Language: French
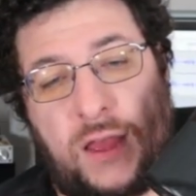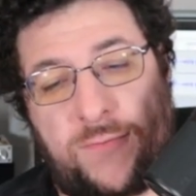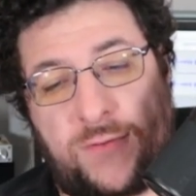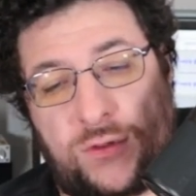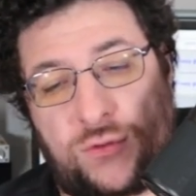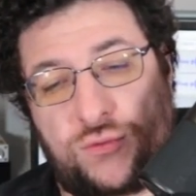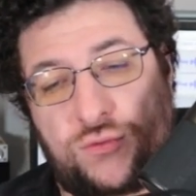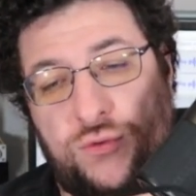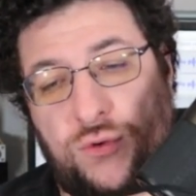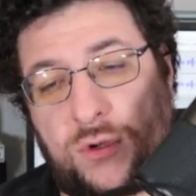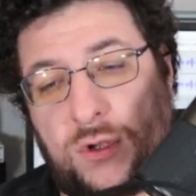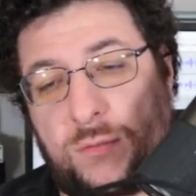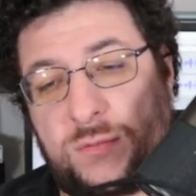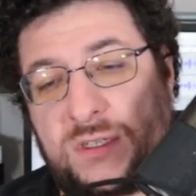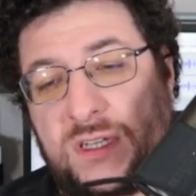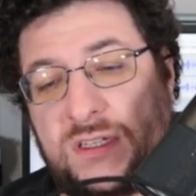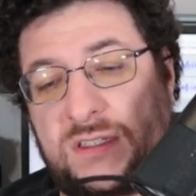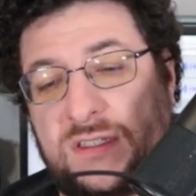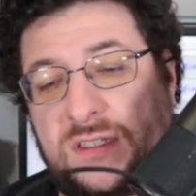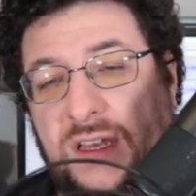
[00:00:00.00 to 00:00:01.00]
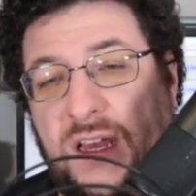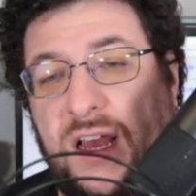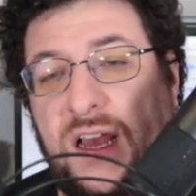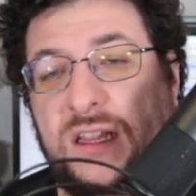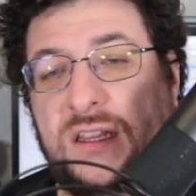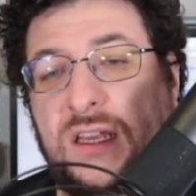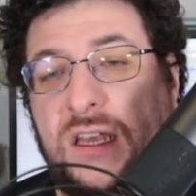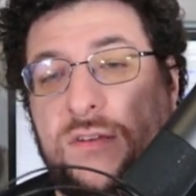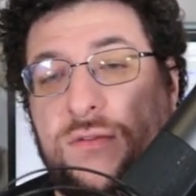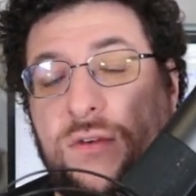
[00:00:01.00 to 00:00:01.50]
avec toujours, comme je l'ai dit,
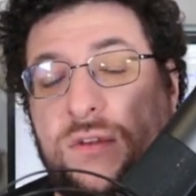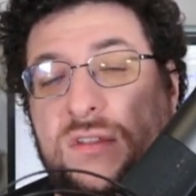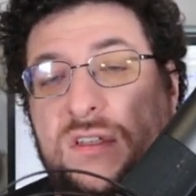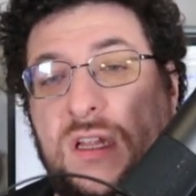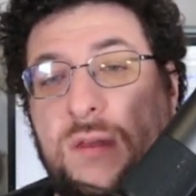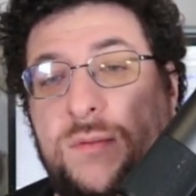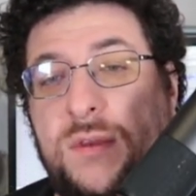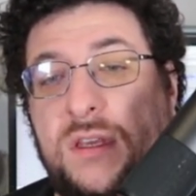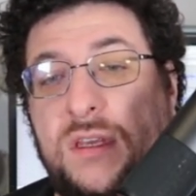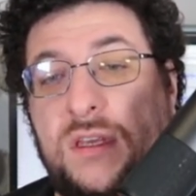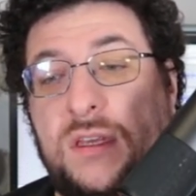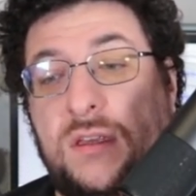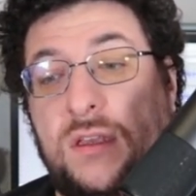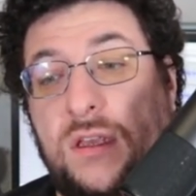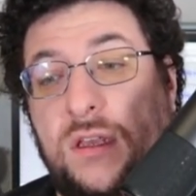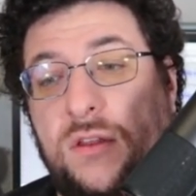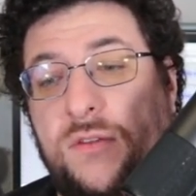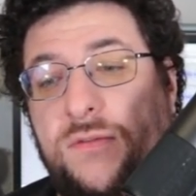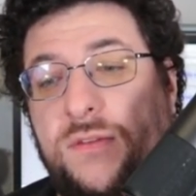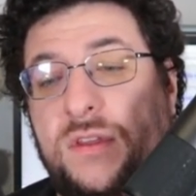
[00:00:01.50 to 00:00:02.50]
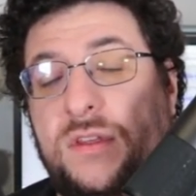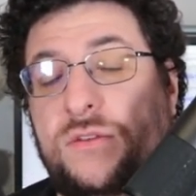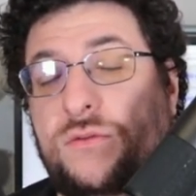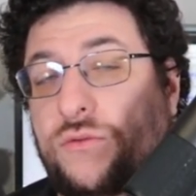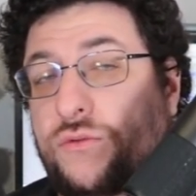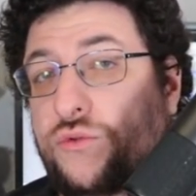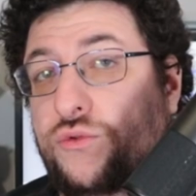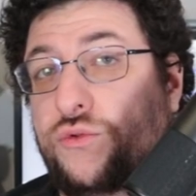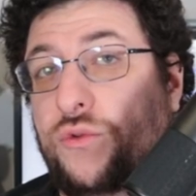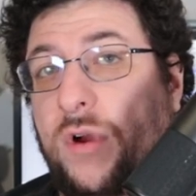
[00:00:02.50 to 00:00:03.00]
un driver dynamique et une
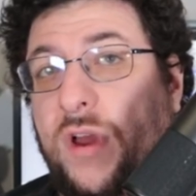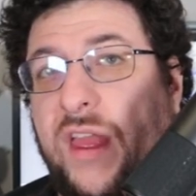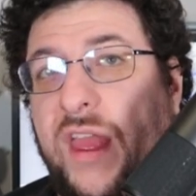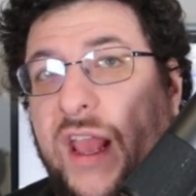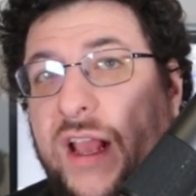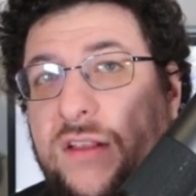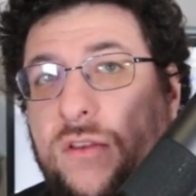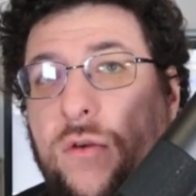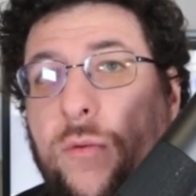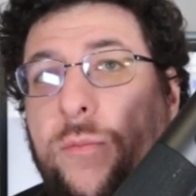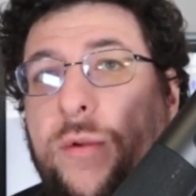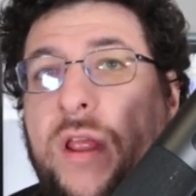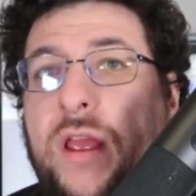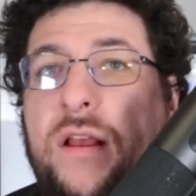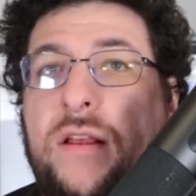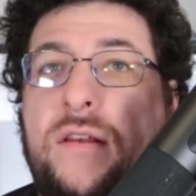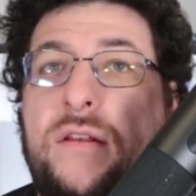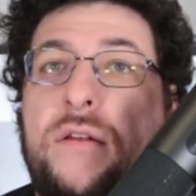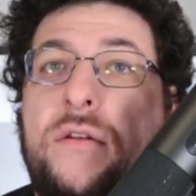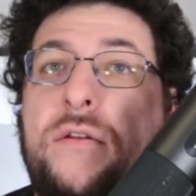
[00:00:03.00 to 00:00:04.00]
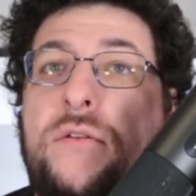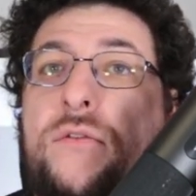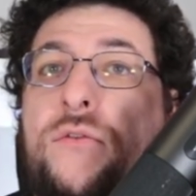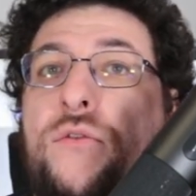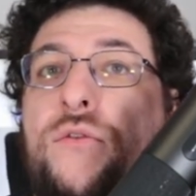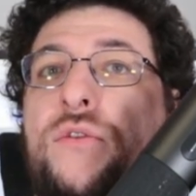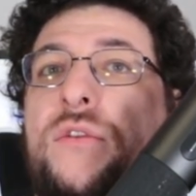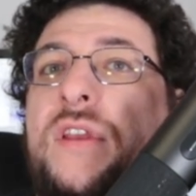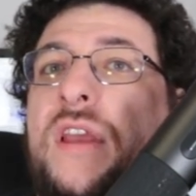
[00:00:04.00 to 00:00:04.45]
finition toujours exemplaire. Le